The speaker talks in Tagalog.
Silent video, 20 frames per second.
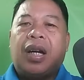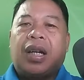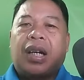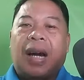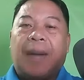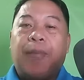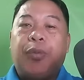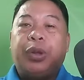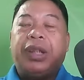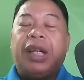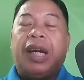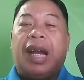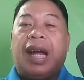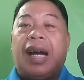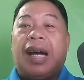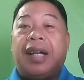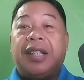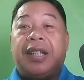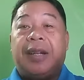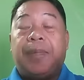
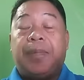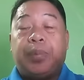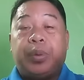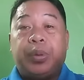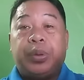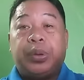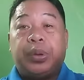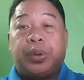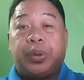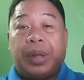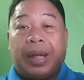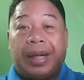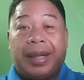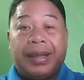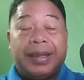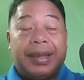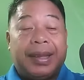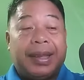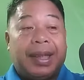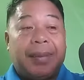kabusilakan ng puso ng
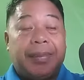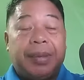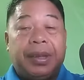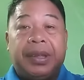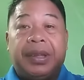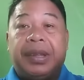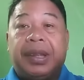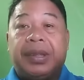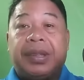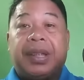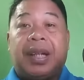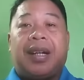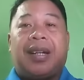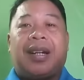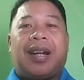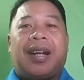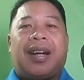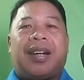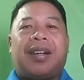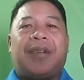isang kabisnes sa
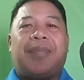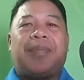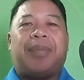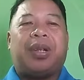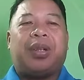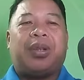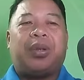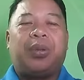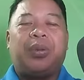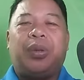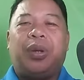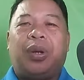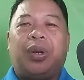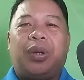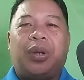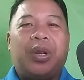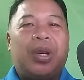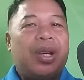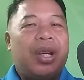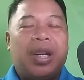larangan ng pagtulong,
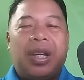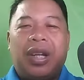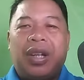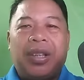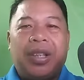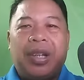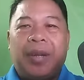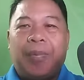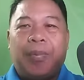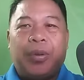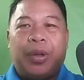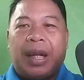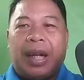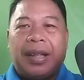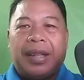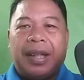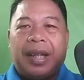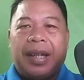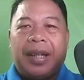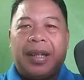hindi po
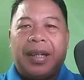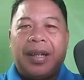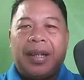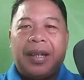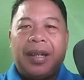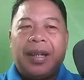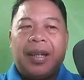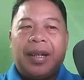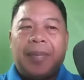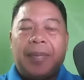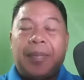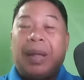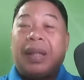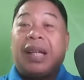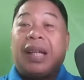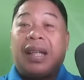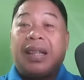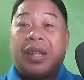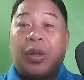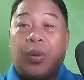natin
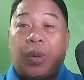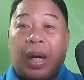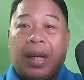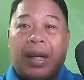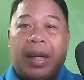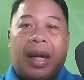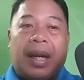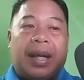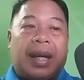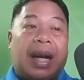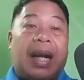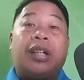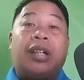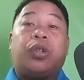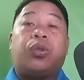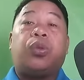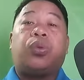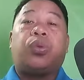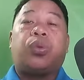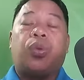matatawaran ang
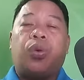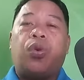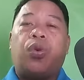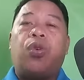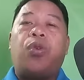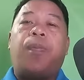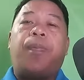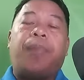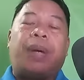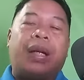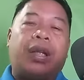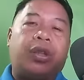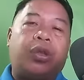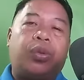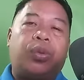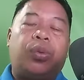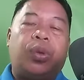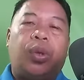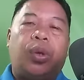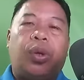totoong
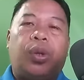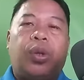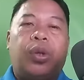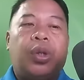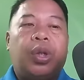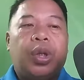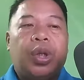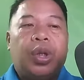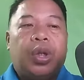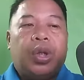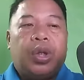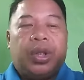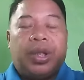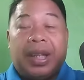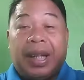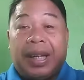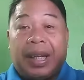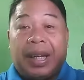pagtulong ni